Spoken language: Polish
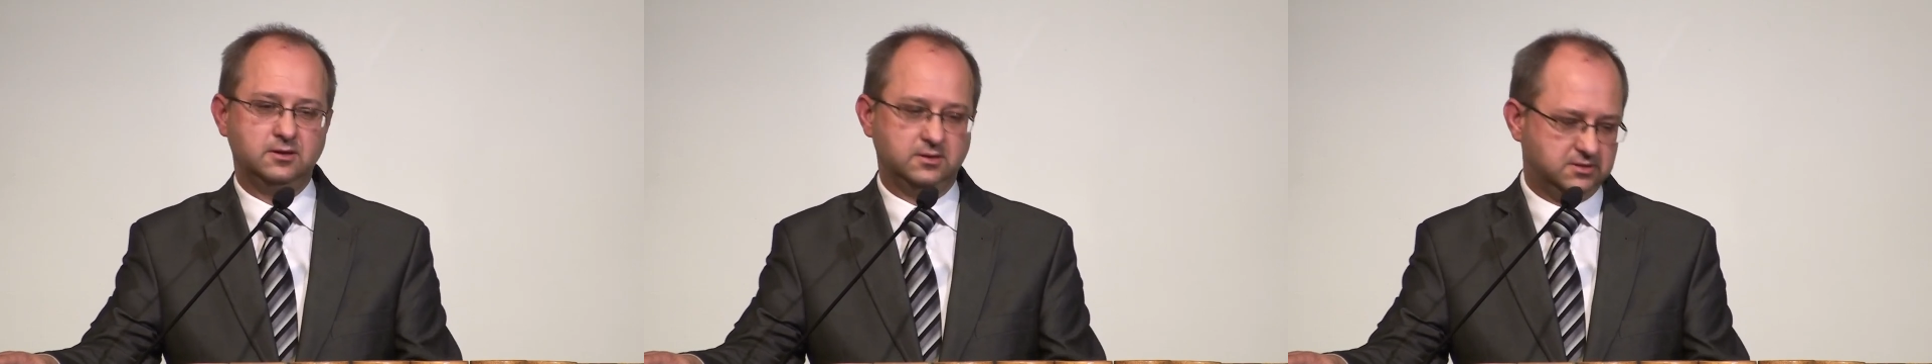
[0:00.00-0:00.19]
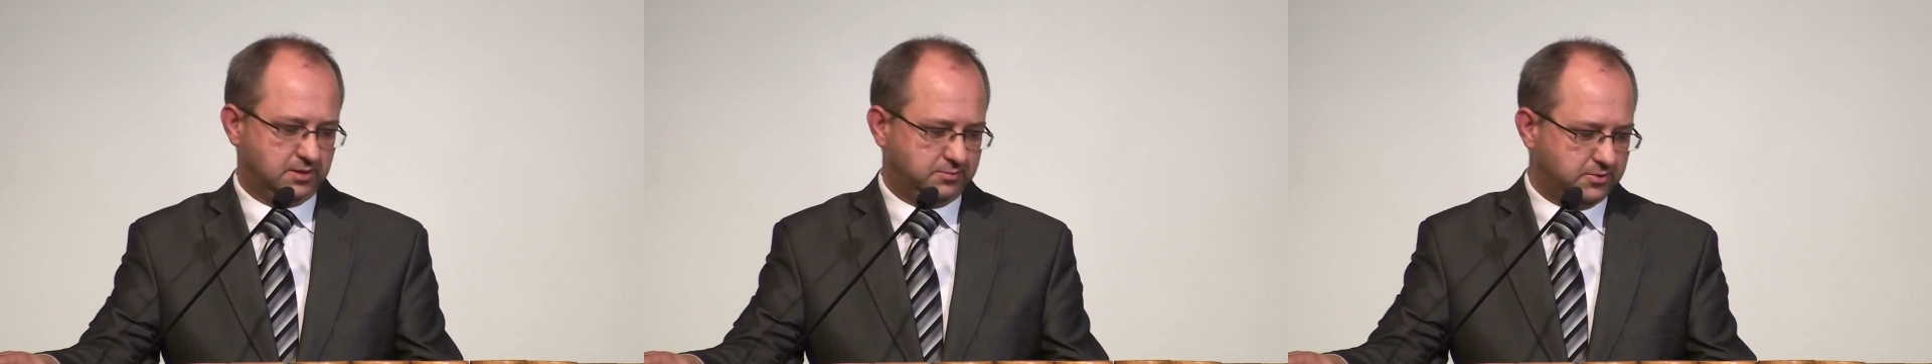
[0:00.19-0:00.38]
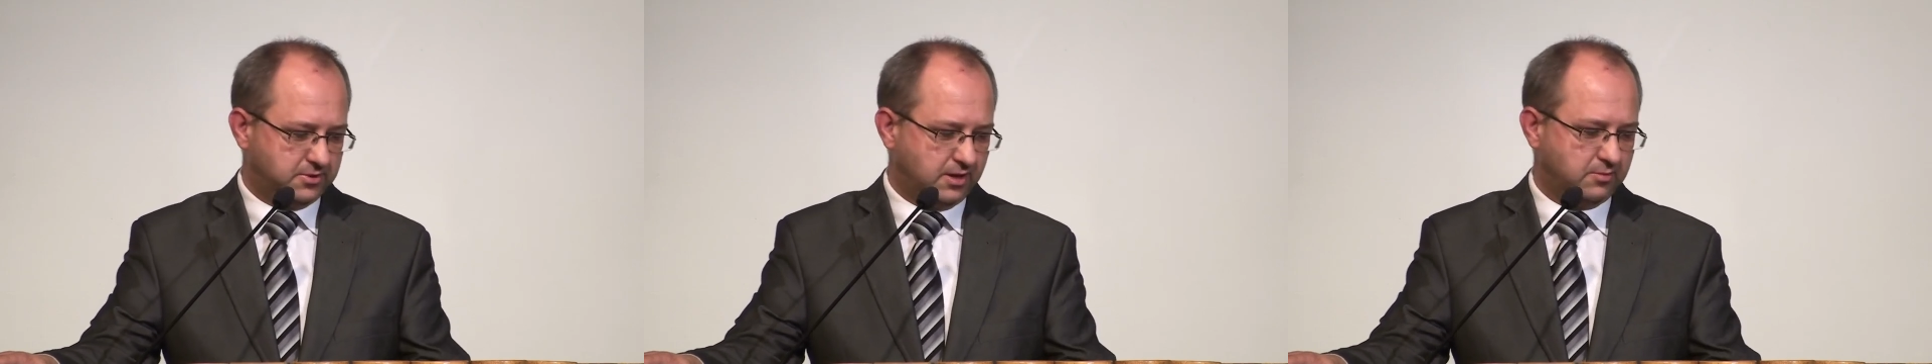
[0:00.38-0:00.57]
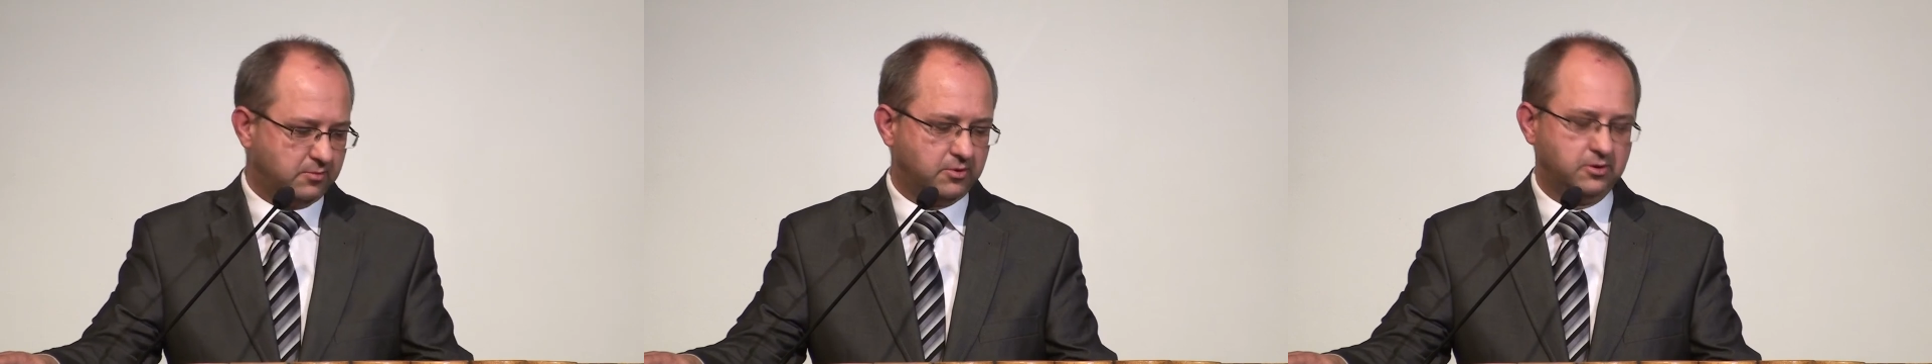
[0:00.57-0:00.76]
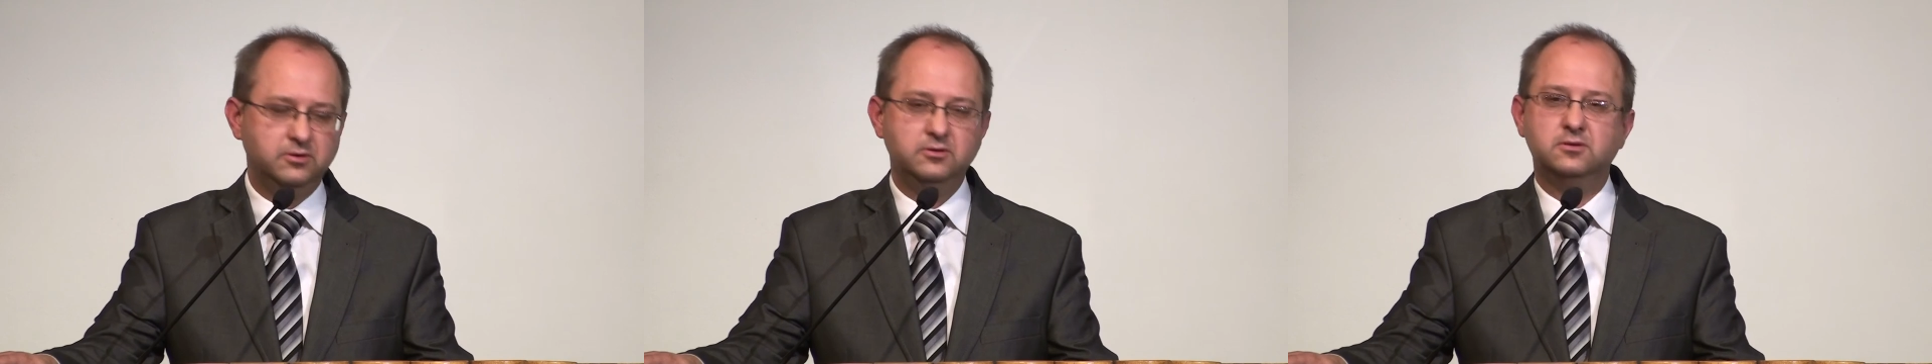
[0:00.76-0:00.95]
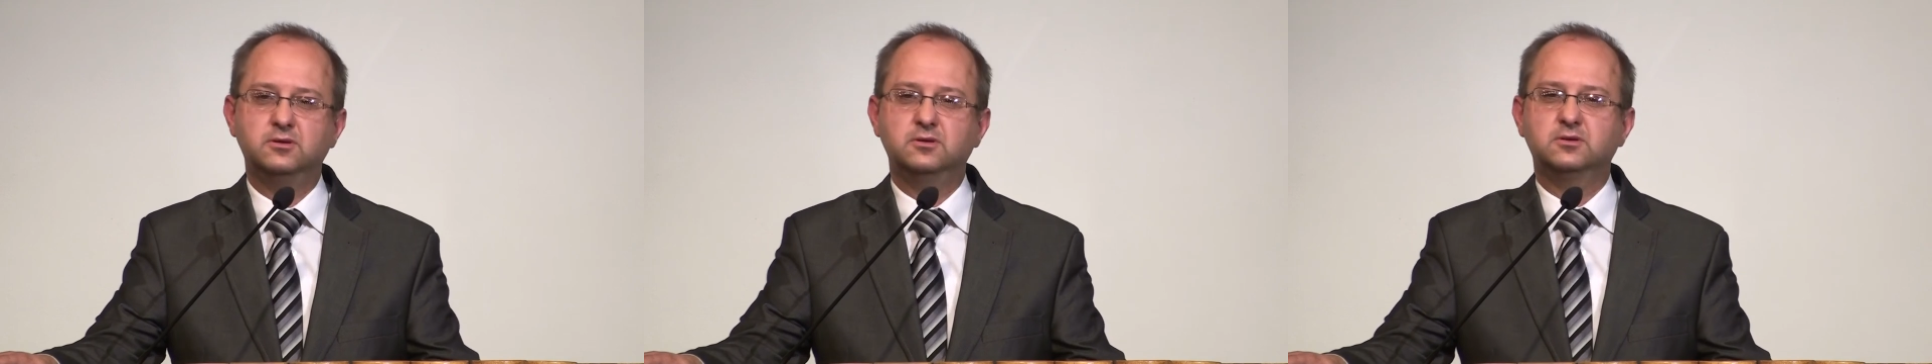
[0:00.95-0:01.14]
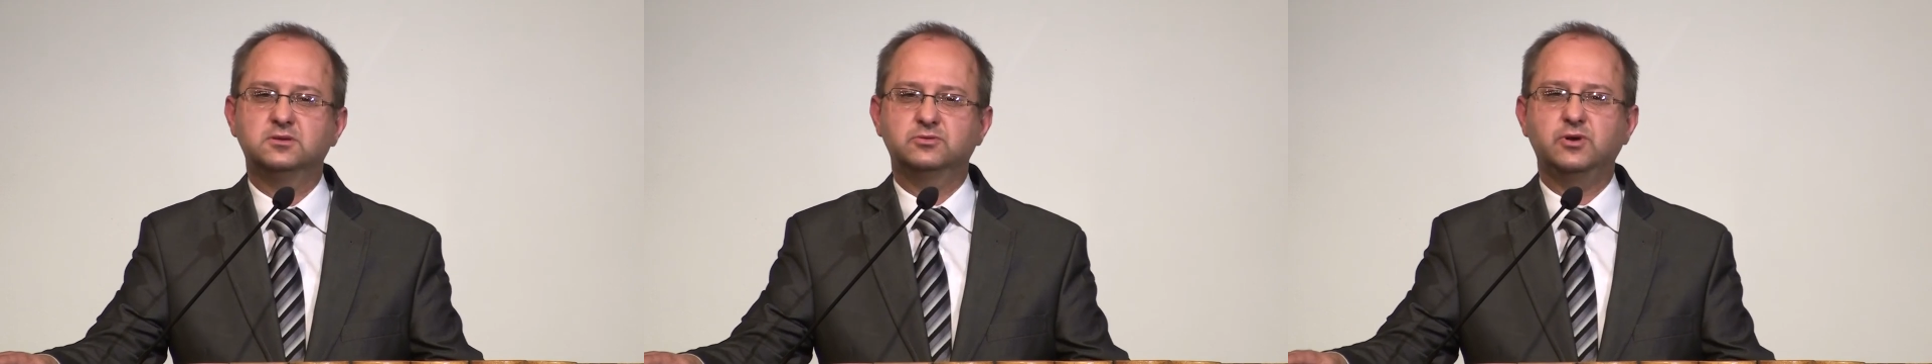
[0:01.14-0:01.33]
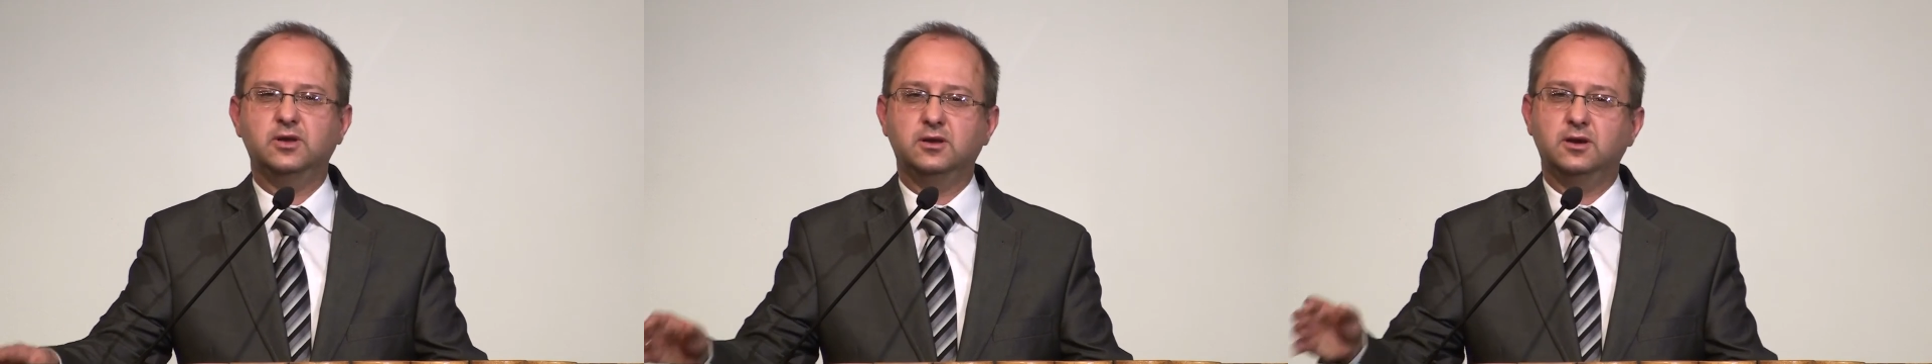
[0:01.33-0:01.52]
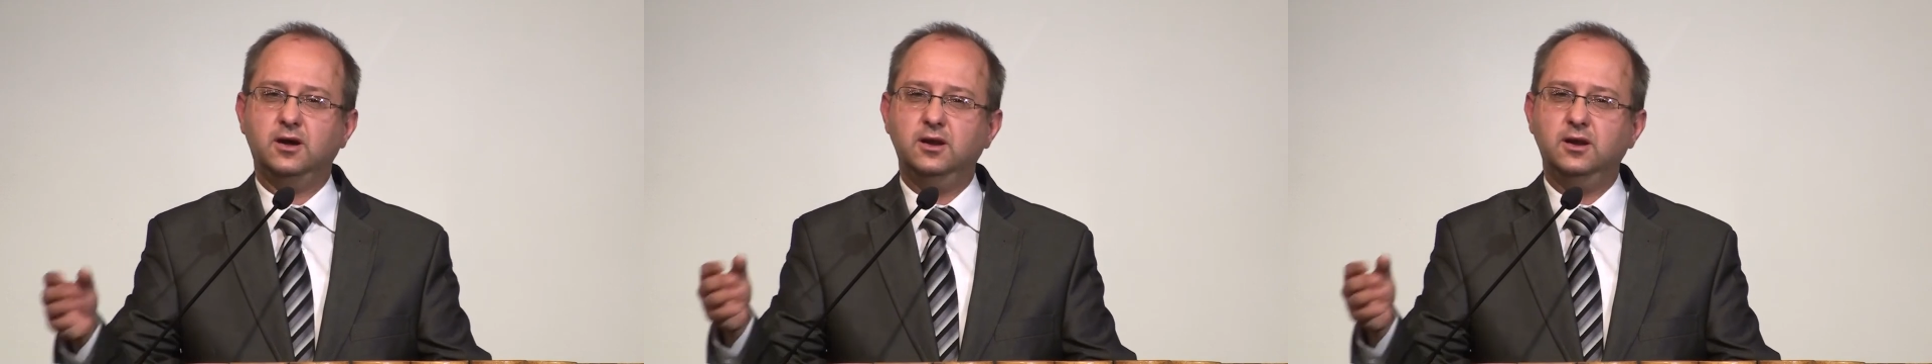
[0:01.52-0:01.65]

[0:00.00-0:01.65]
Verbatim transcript: zapytałem go: Słuchaj,